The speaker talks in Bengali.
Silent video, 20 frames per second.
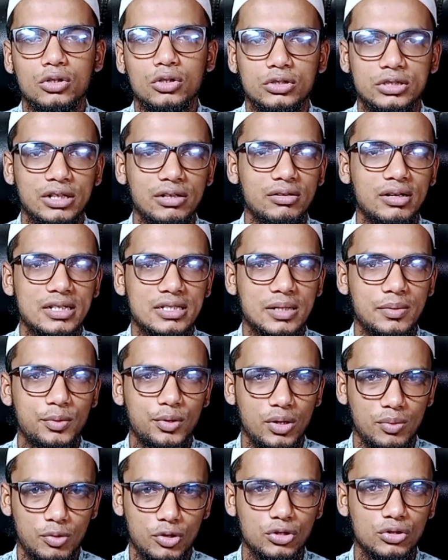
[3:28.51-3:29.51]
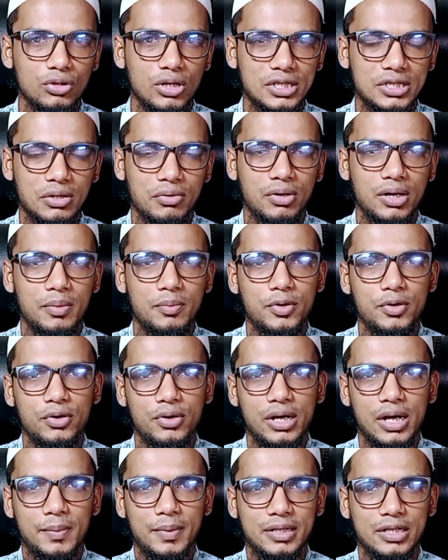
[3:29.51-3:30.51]
তো যাই হোক আজকে ভিডিও পর্যন্ত আশা করি এই
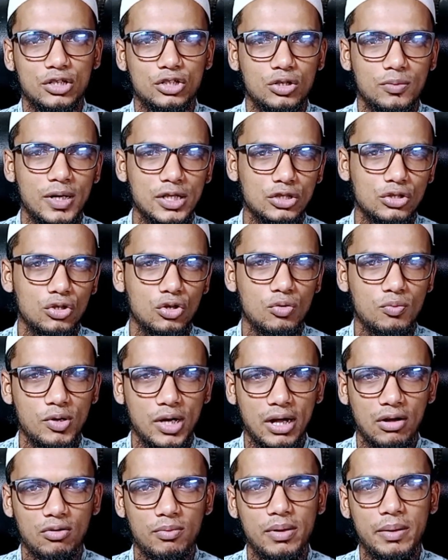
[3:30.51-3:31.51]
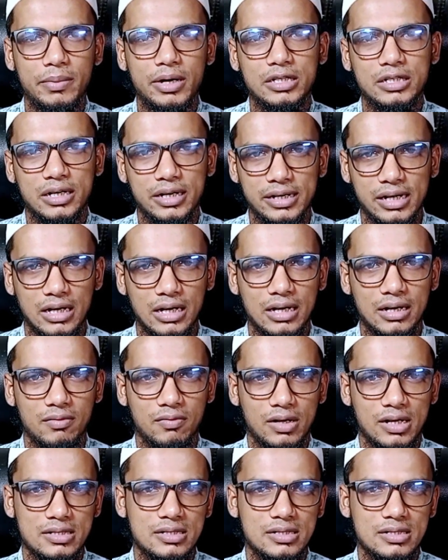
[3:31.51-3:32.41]
ভিডিওটি আমাদের সবার জন্য উপকার হবে আমরা যারাই আল্লাহর